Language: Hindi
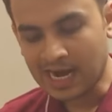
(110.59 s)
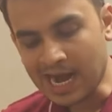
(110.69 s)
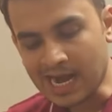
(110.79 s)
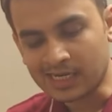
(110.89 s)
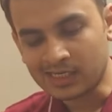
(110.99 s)

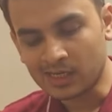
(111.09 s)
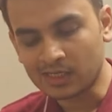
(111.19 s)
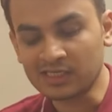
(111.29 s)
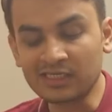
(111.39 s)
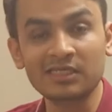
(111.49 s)
एंड
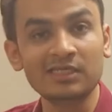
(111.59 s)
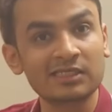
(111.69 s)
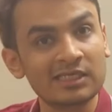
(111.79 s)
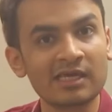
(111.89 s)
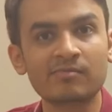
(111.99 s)
इन
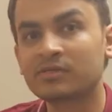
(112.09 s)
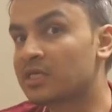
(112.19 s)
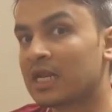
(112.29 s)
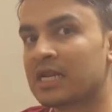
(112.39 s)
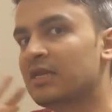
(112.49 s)
केम
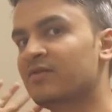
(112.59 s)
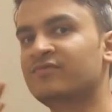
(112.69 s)
किरण